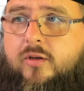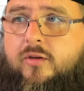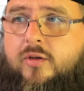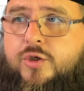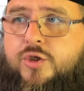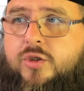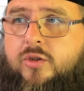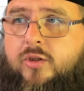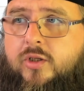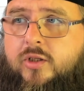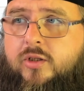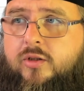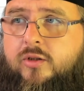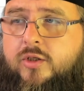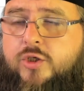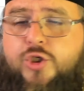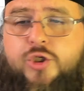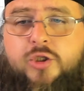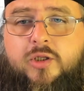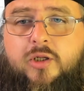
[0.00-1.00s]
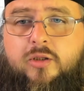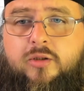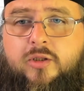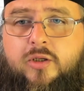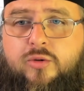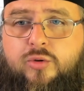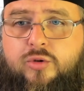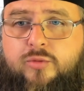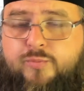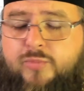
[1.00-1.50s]
начала, начинал
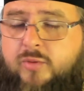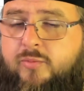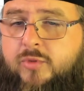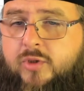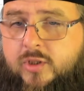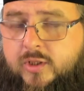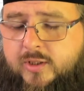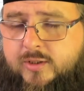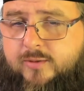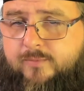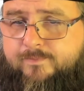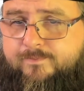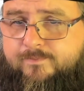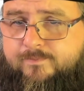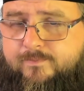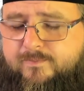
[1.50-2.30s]
народ помирать.